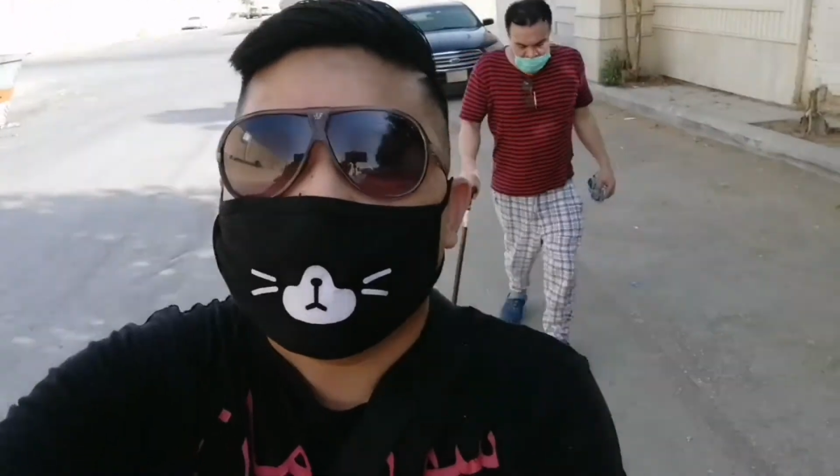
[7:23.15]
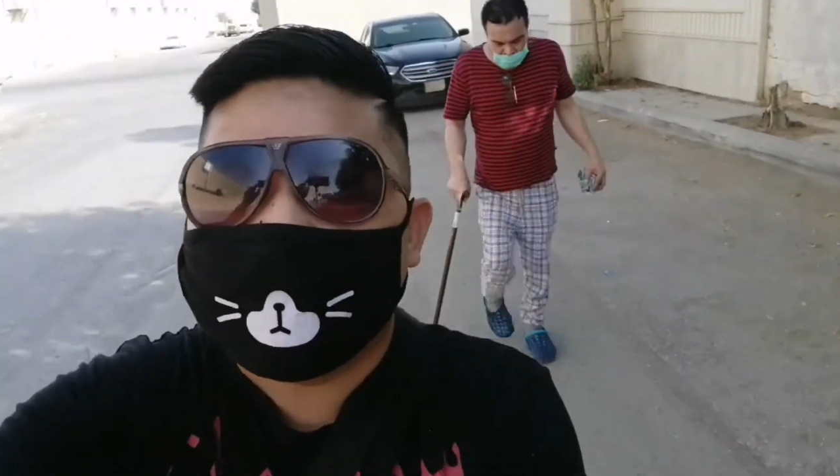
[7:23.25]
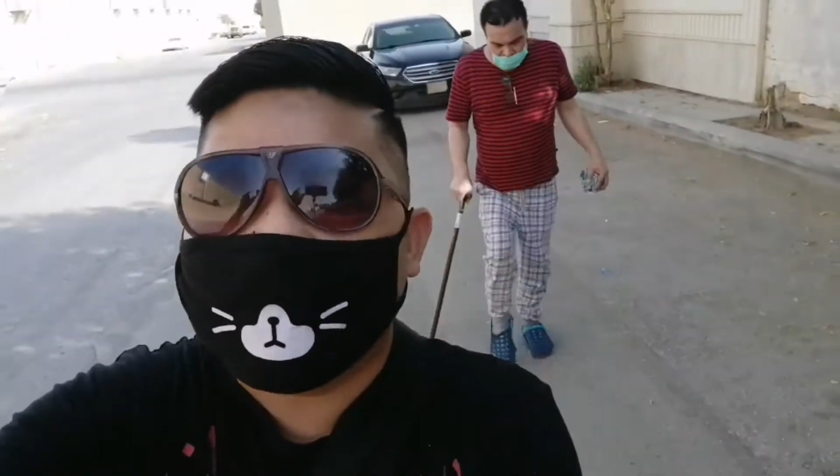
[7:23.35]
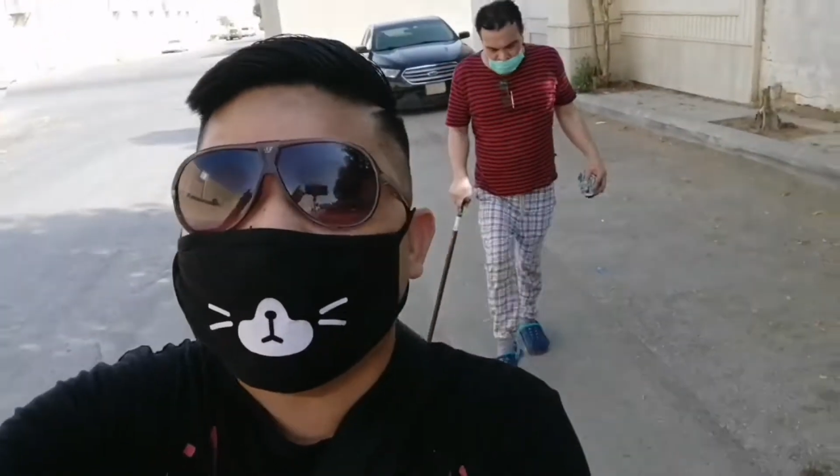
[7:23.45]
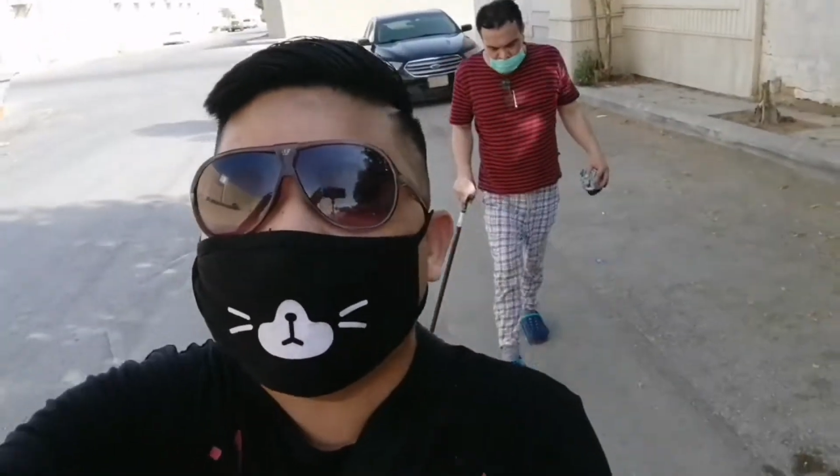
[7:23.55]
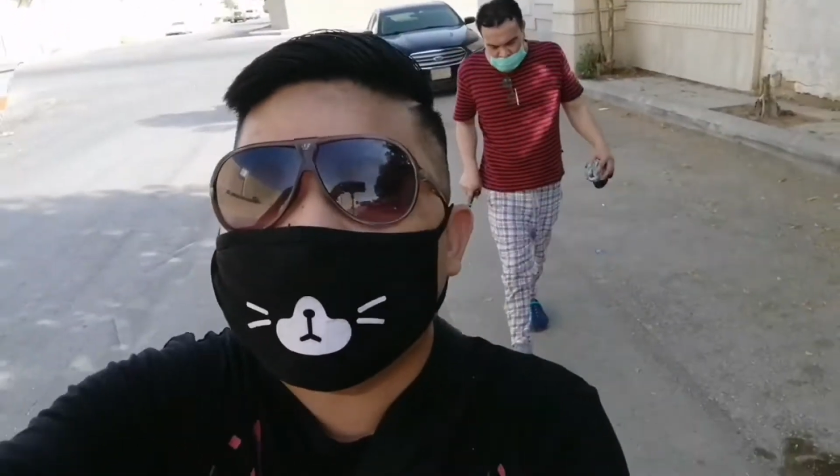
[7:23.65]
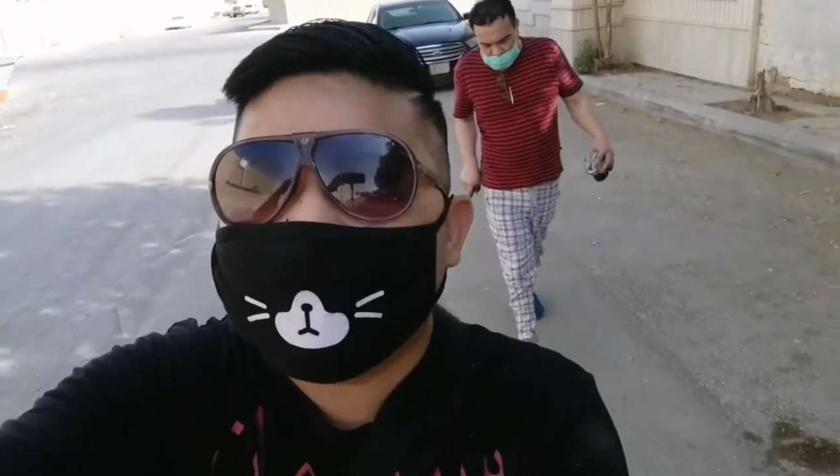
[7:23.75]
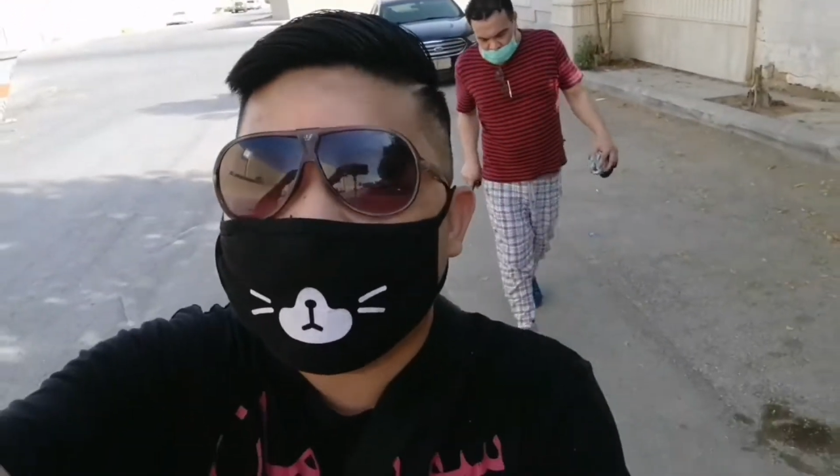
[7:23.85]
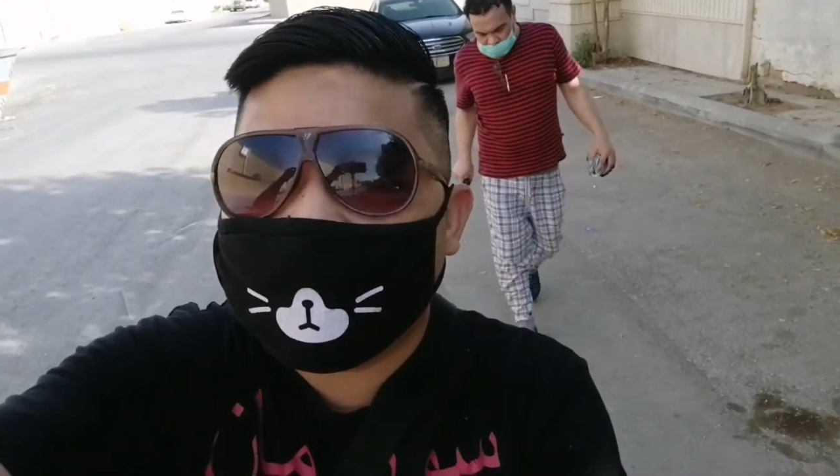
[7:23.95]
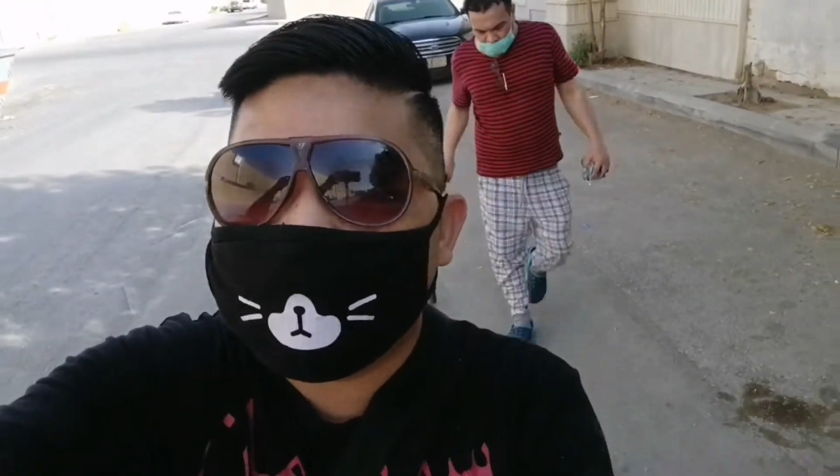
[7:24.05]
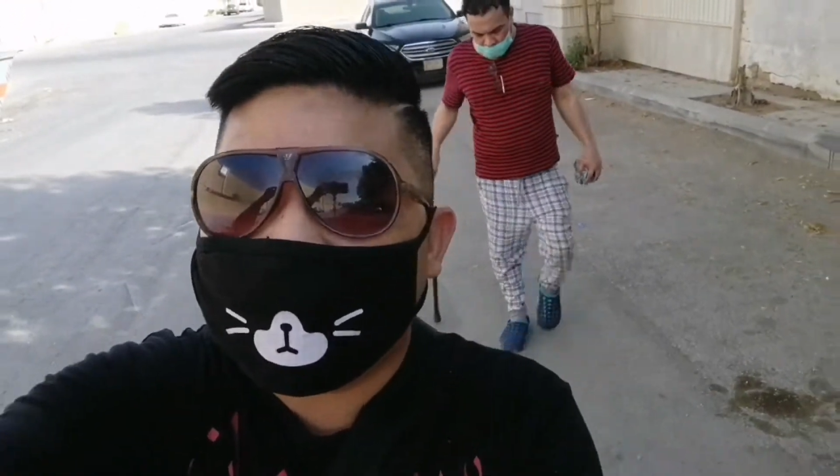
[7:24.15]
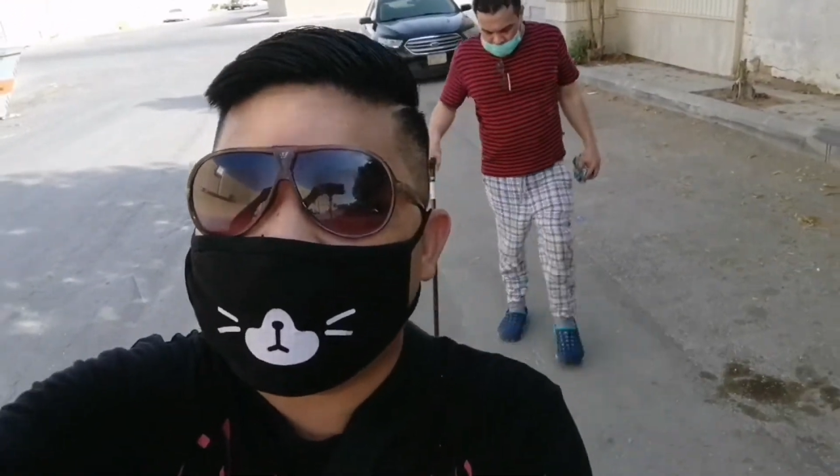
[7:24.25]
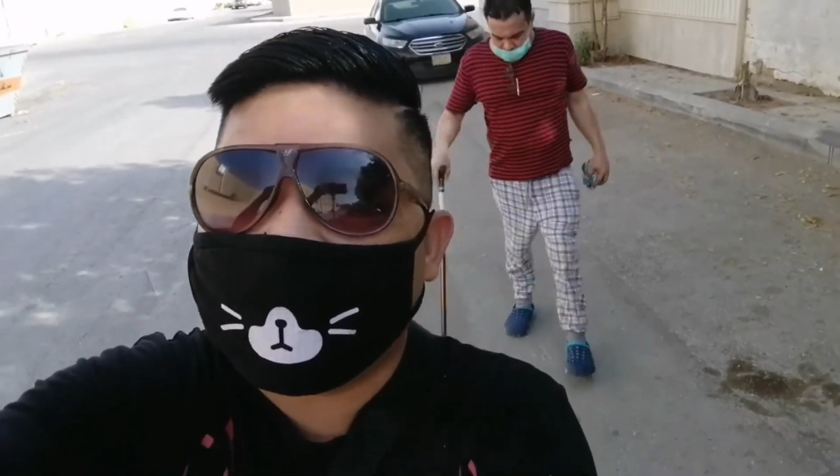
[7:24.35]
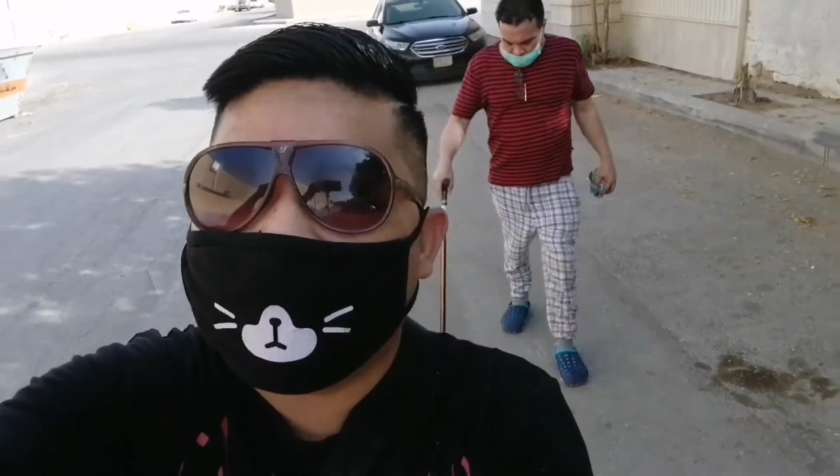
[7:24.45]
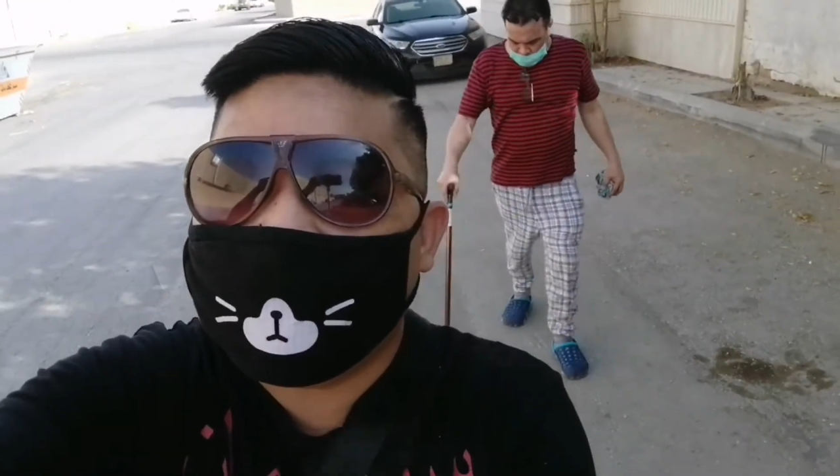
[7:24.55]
bali nang walang pera.